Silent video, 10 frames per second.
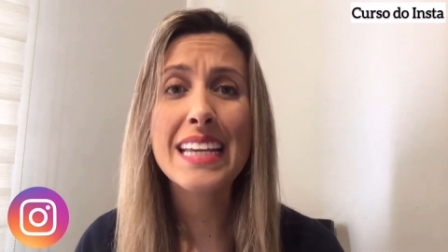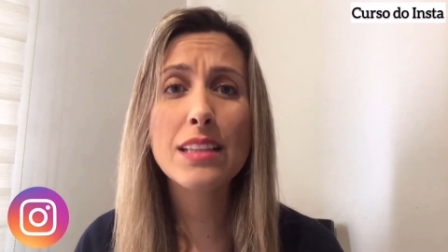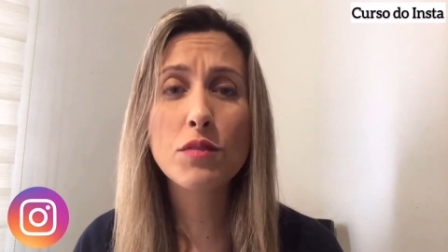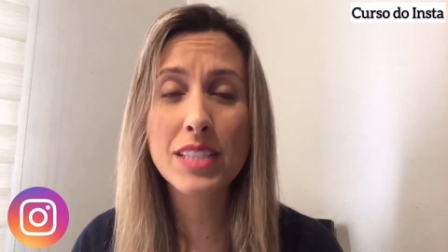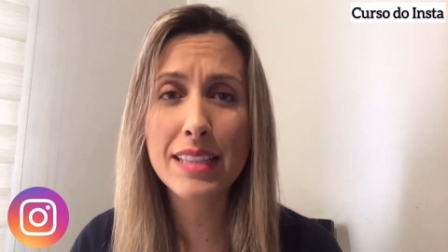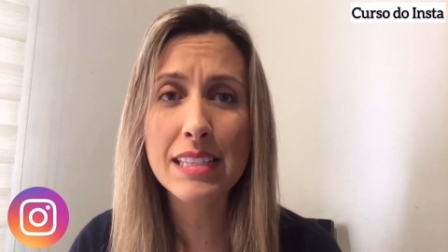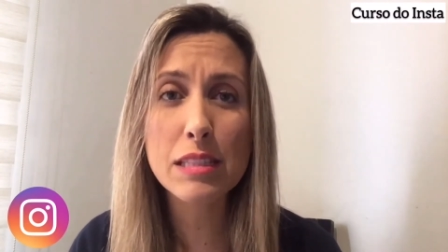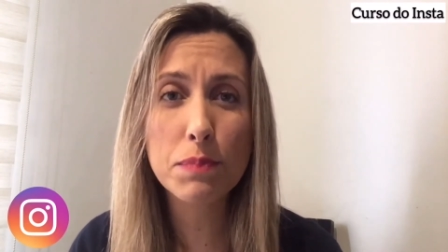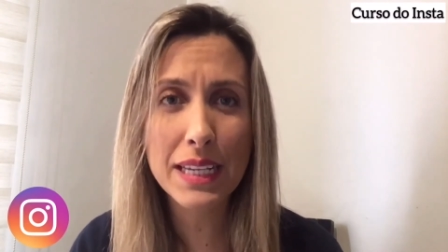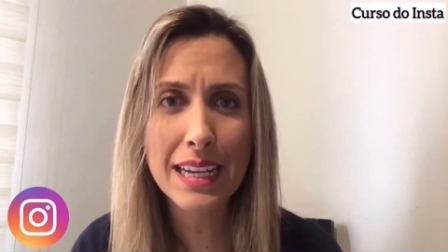Então você tem
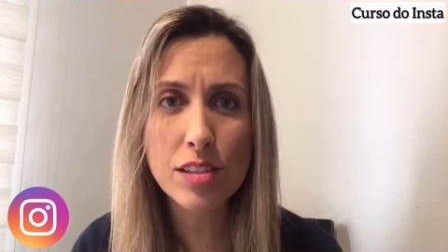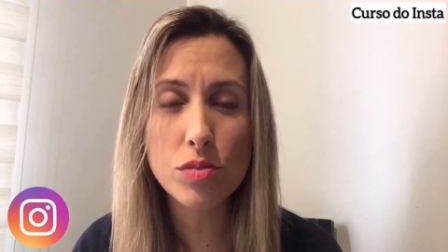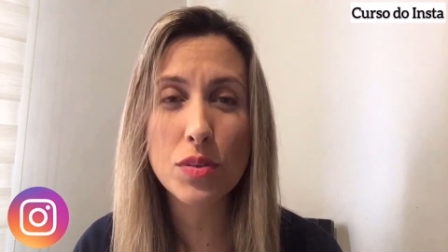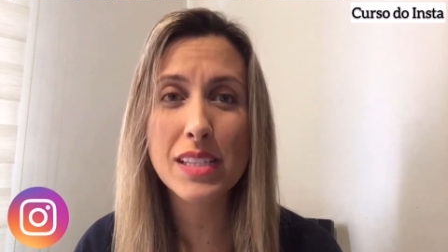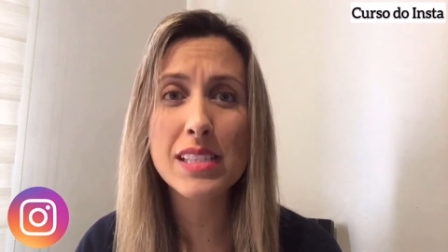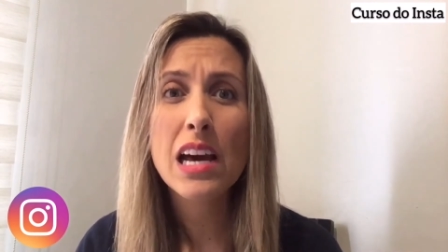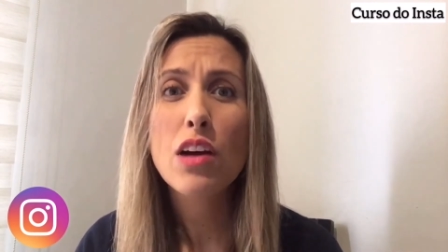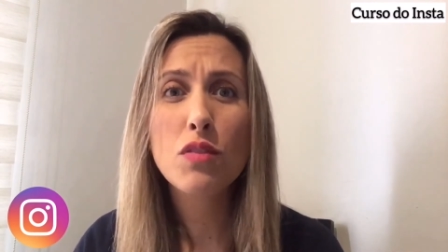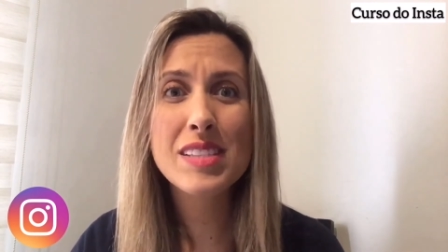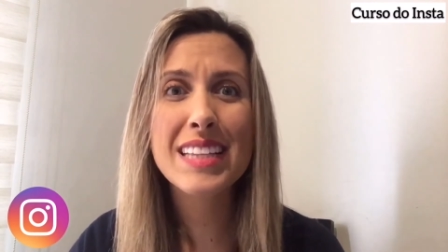explicações,
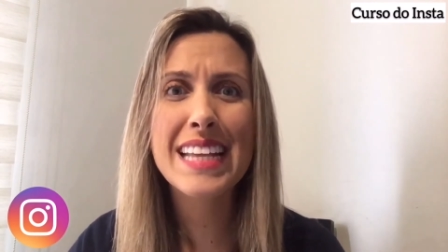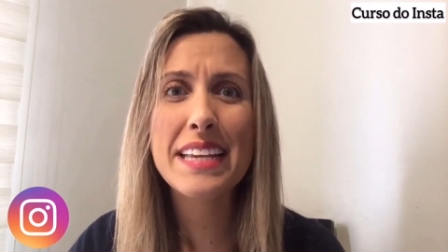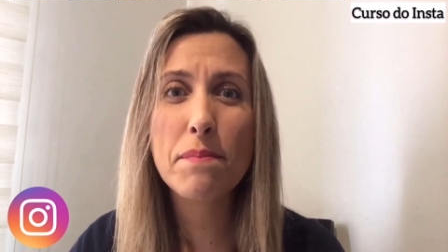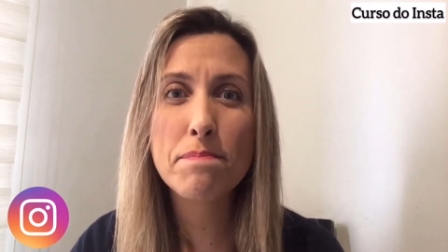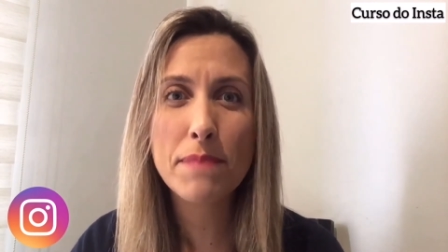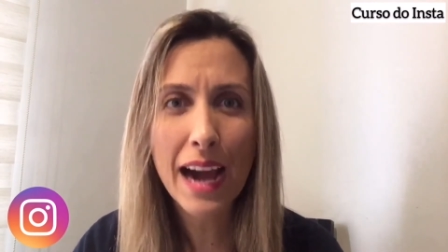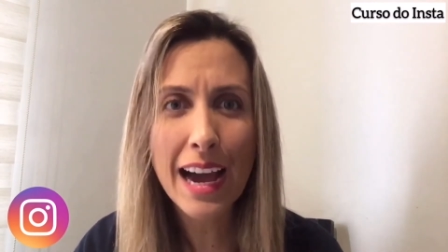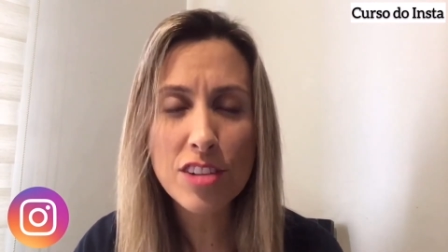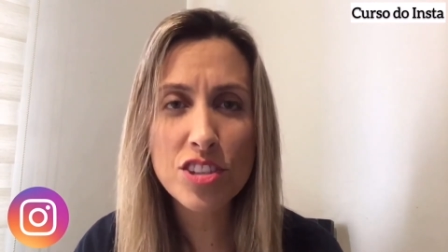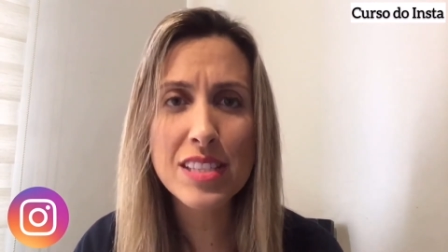você tem
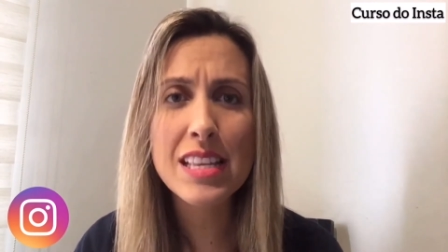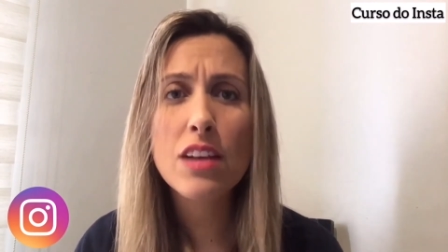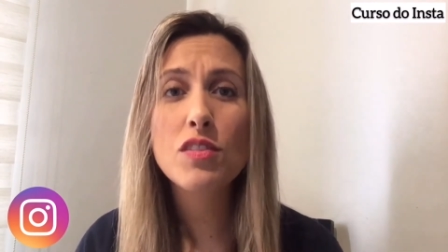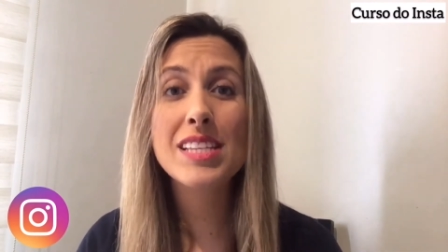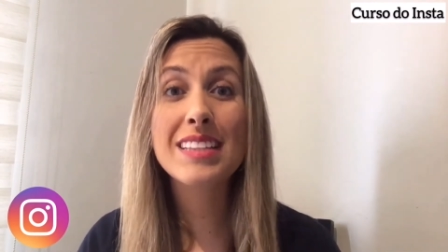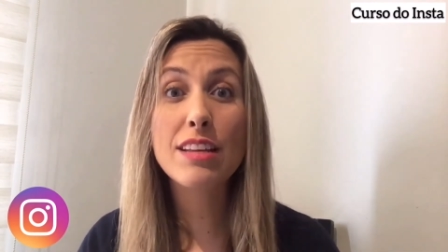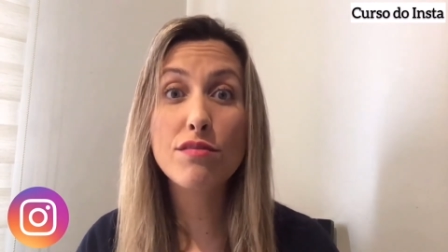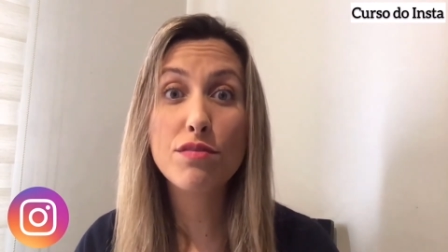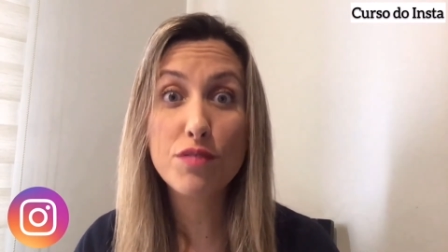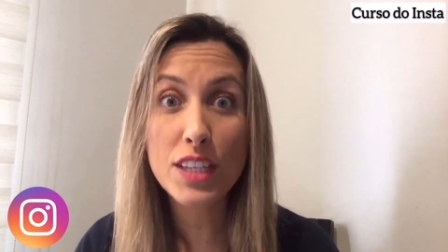imagens, você
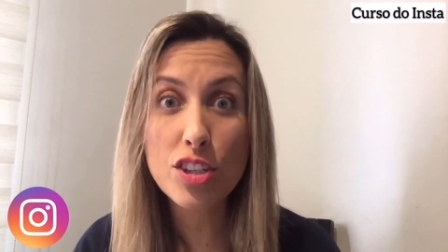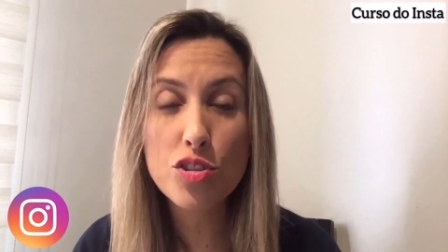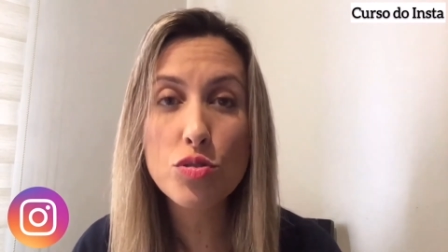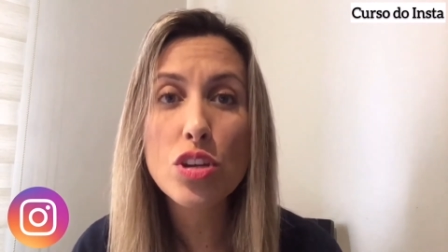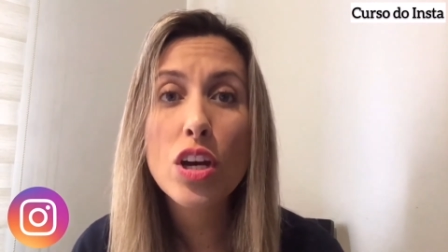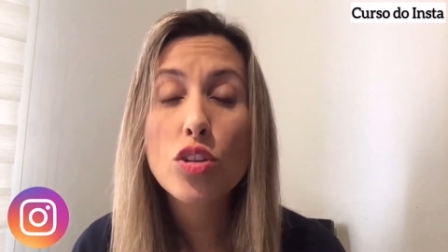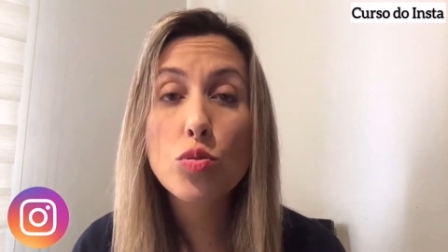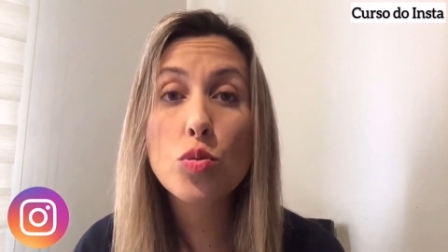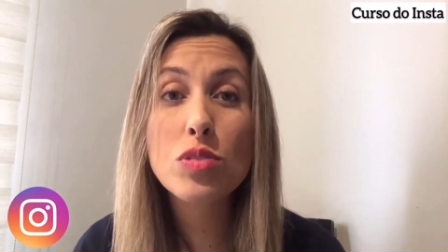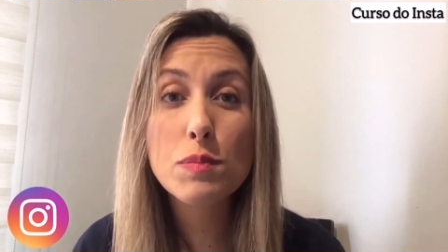tem vídeos,
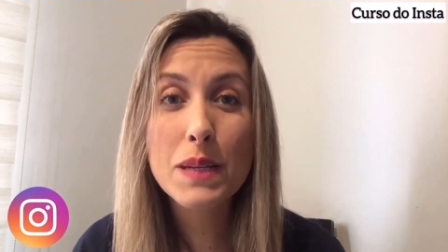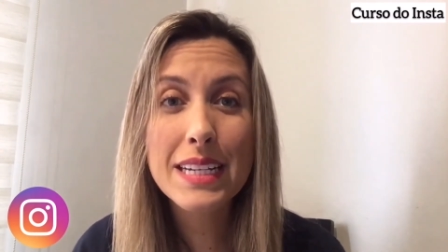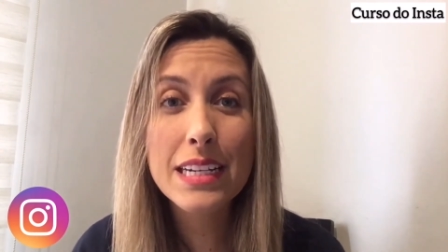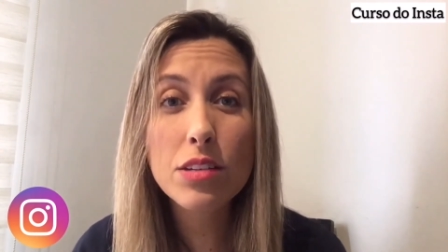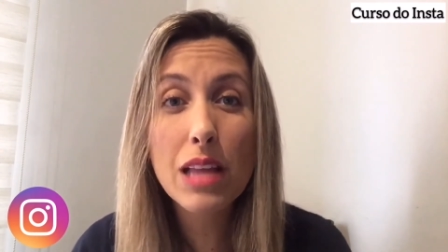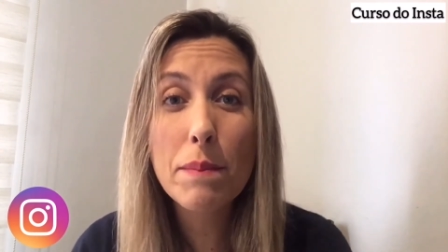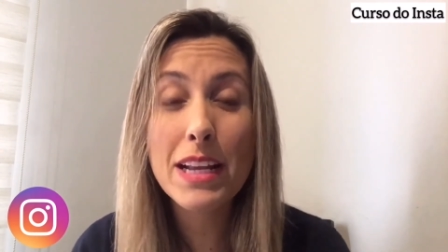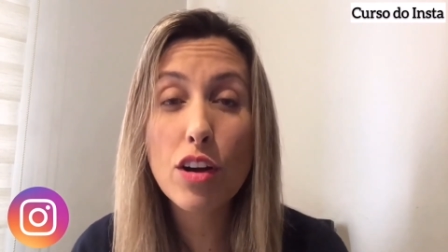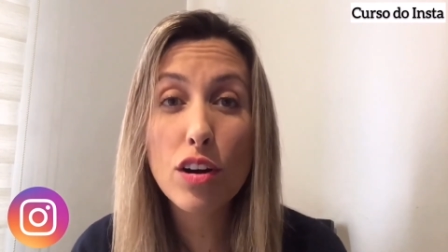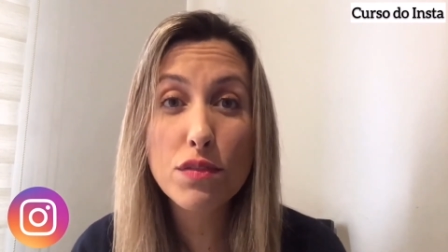tudo explicando da
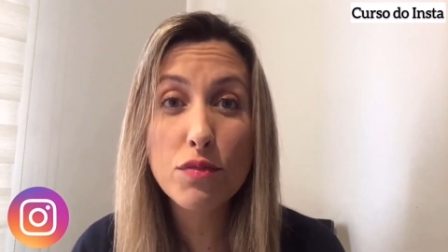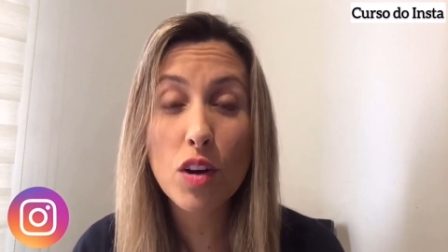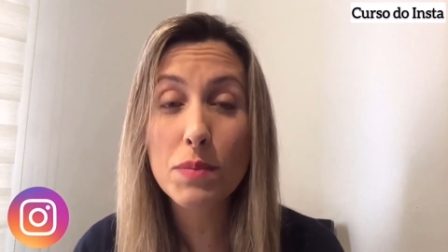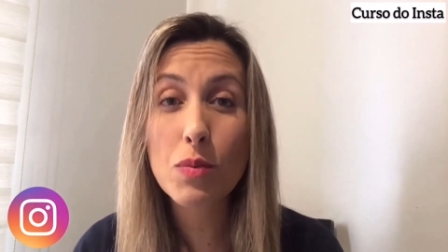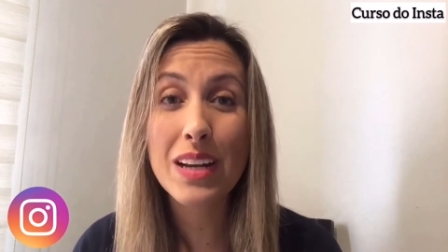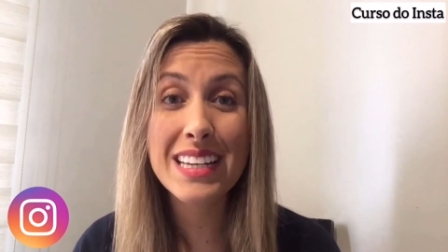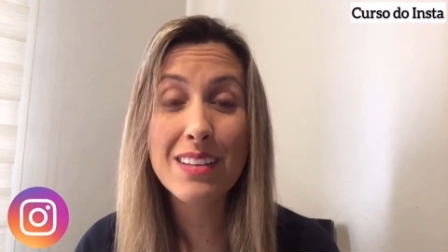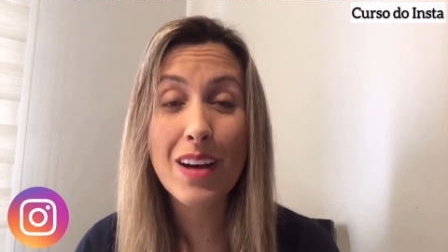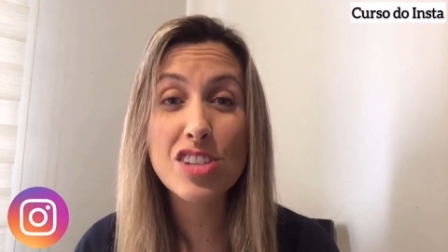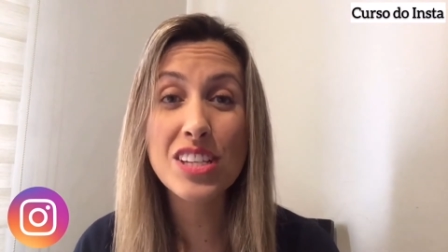melhor forma, com a
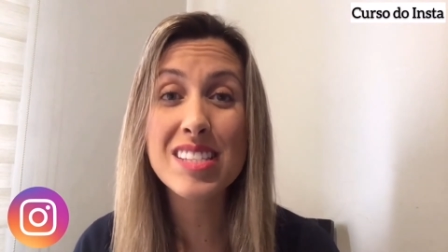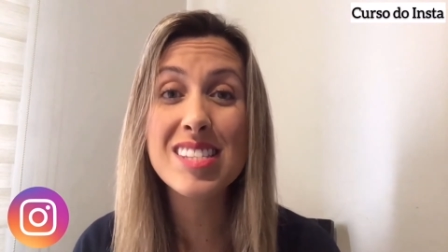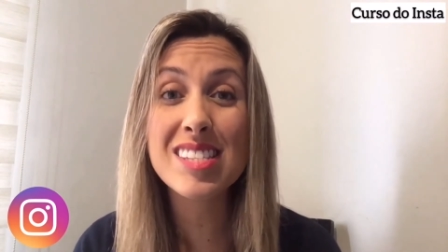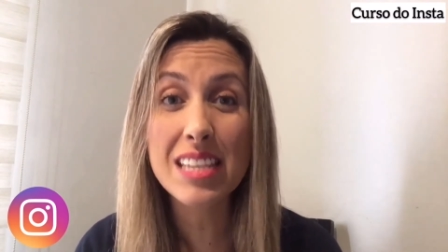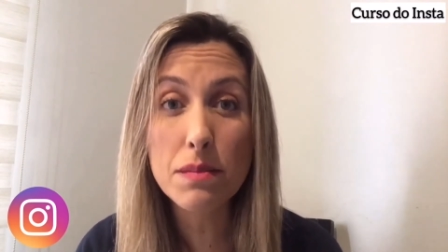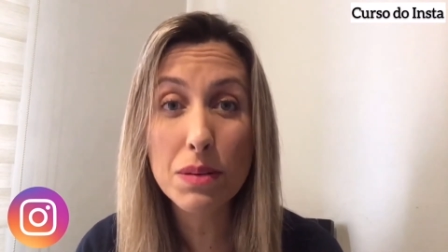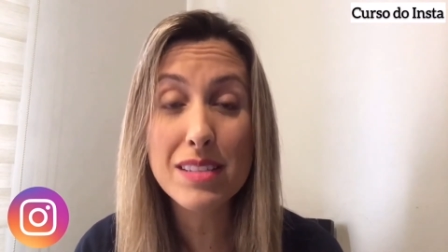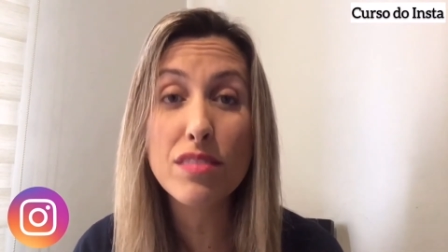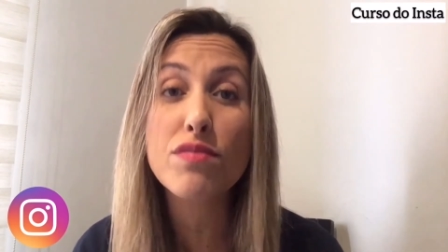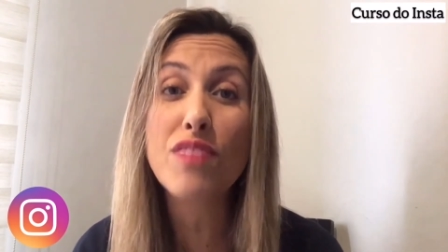linguagem
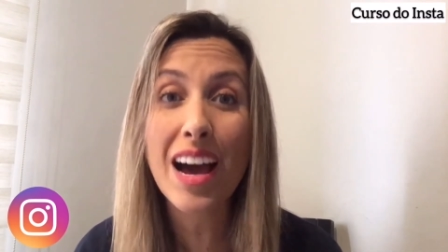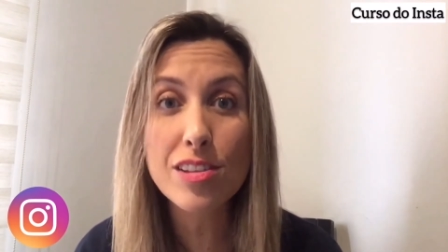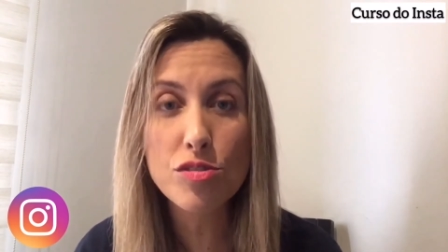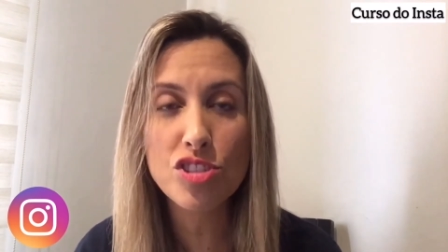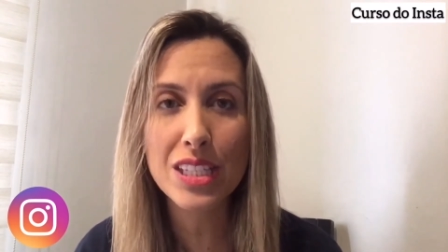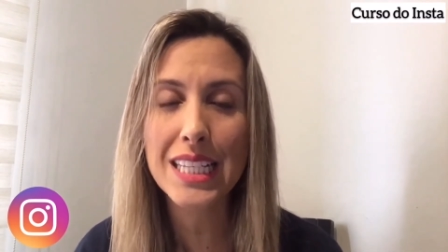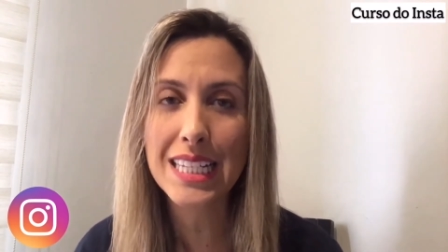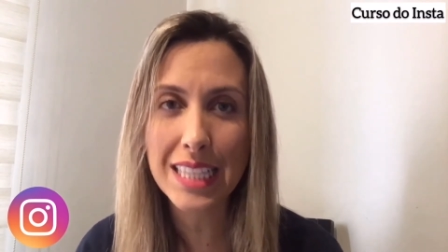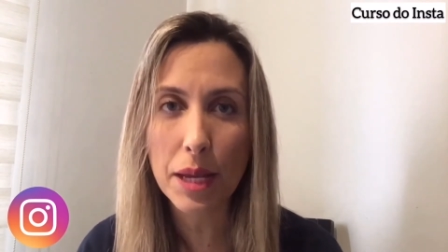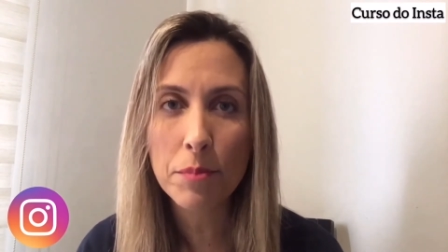simples e fácil de
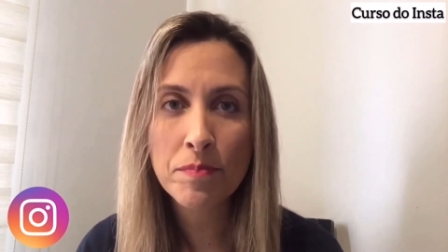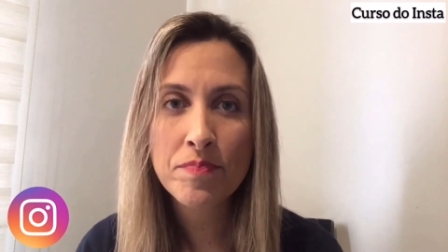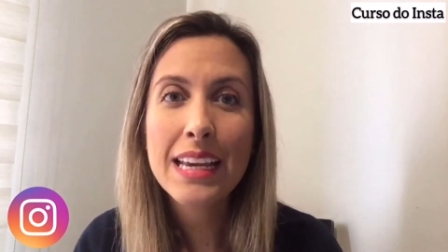entender.